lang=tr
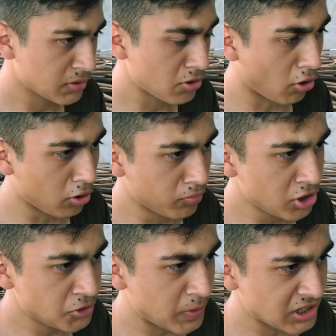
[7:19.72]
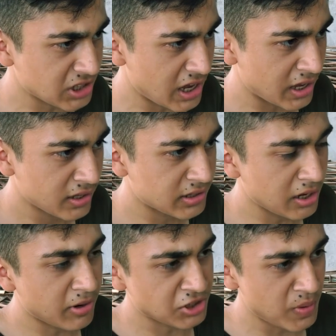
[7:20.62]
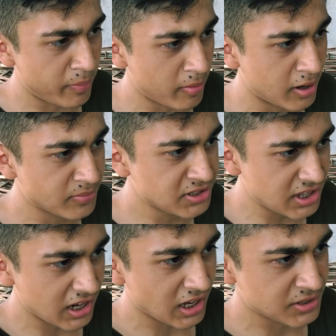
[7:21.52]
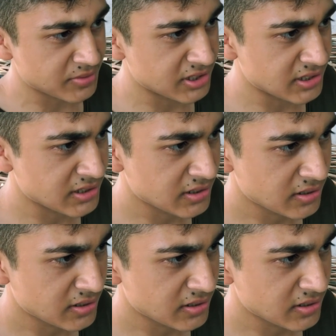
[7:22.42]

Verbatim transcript: Ya oğlum bu iş başka. Tek başıma yapamam. Siz de lazımsınız.